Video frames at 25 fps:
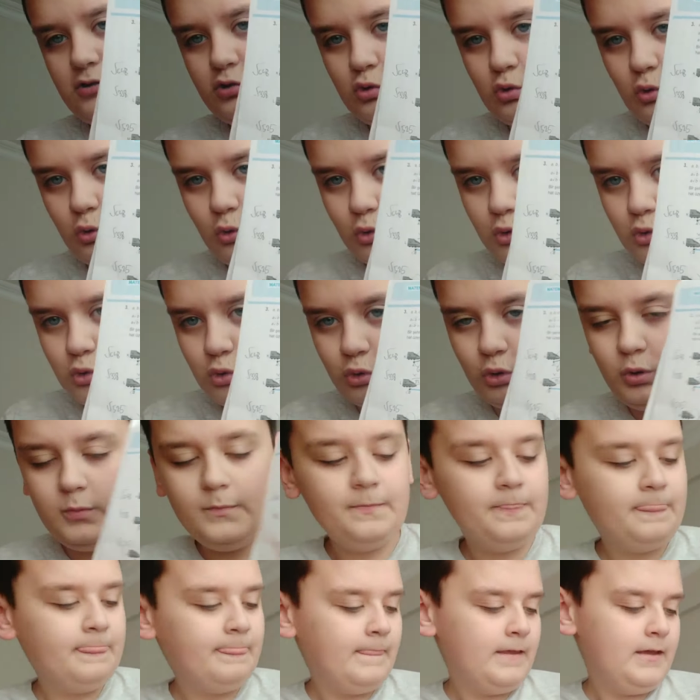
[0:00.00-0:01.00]
sorusunun.
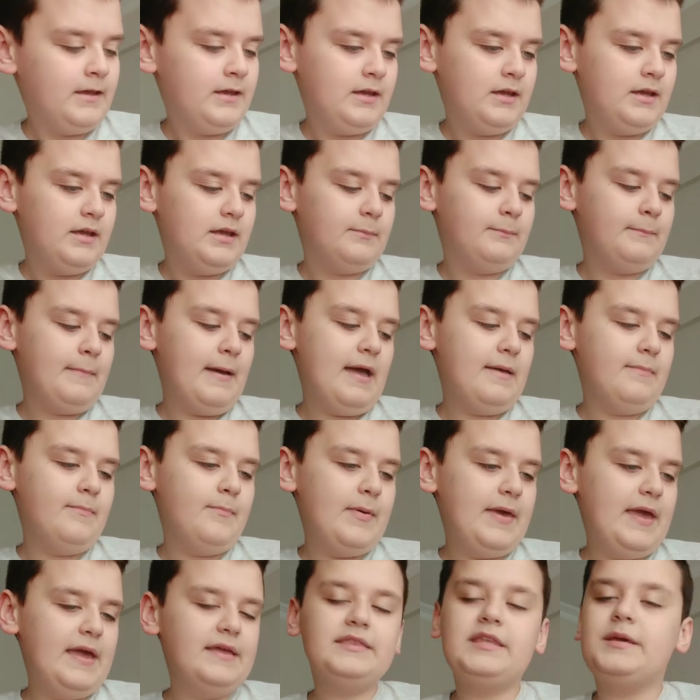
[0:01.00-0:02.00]

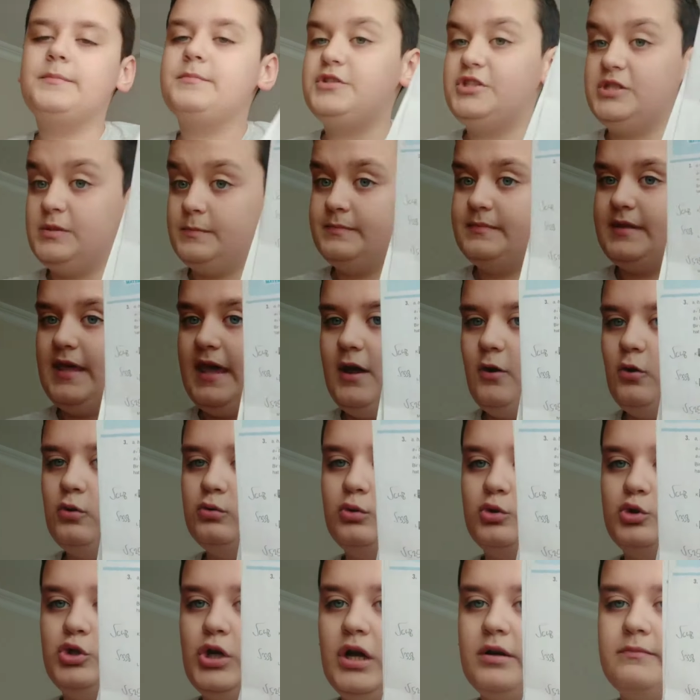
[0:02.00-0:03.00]
Ben B demişim. D
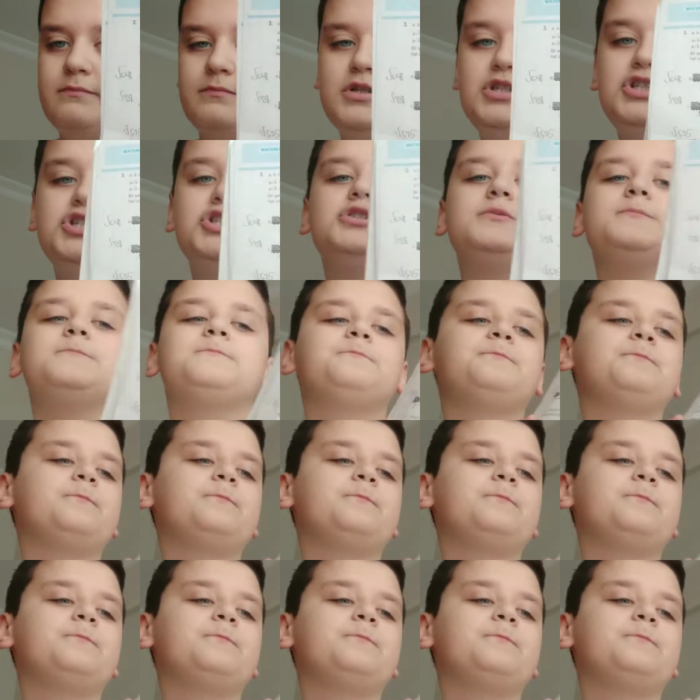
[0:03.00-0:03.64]
olacakmış.